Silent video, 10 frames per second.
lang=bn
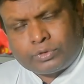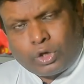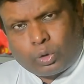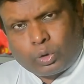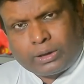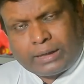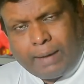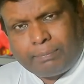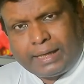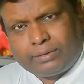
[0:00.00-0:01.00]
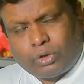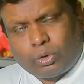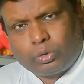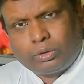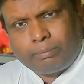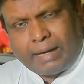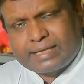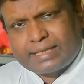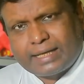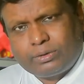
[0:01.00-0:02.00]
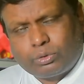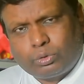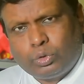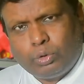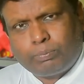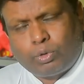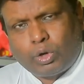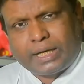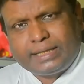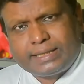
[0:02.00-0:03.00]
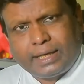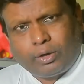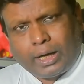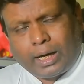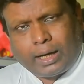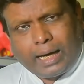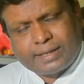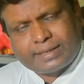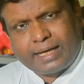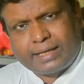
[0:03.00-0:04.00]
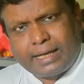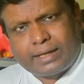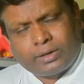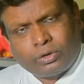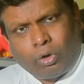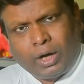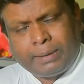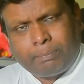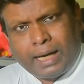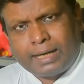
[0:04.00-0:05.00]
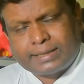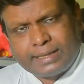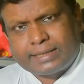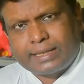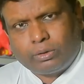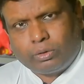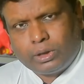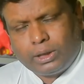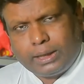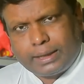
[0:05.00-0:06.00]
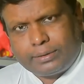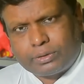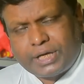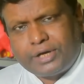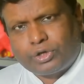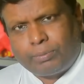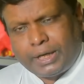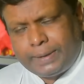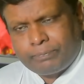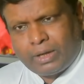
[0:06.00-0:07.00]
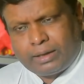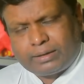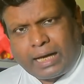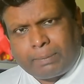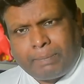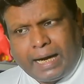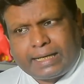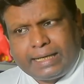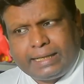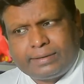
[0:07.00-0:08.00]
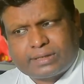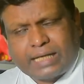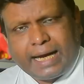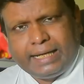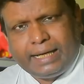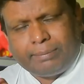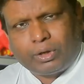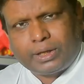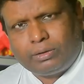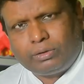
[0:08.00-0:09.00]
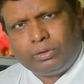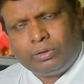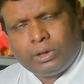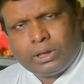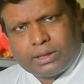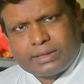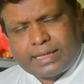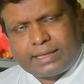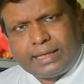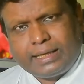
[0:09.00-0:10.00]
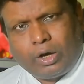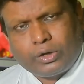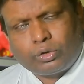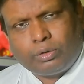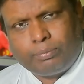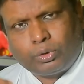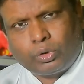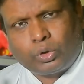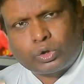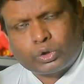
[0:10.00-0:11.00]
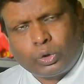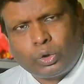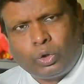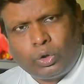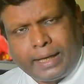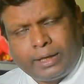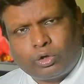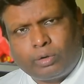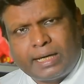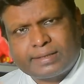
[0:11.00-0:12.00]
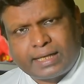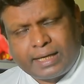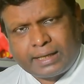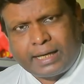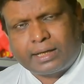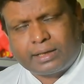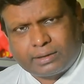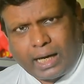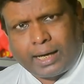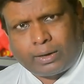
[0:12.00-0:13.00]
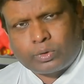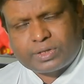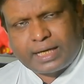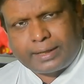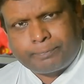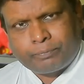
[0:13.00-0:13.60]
যখন নামলেন তখন ম্যাচটা কিন্তু খুব কঠিন ছিল না আস্কিং রেট নয় প্লাসই ছিল কিন্তু সেই সময় তার ব্যাটিং স্টাইলে মনে হলো যে তিনি হয়তো পনেরো ষোলো এরকম আস্কিং রেট তাড়া করছেন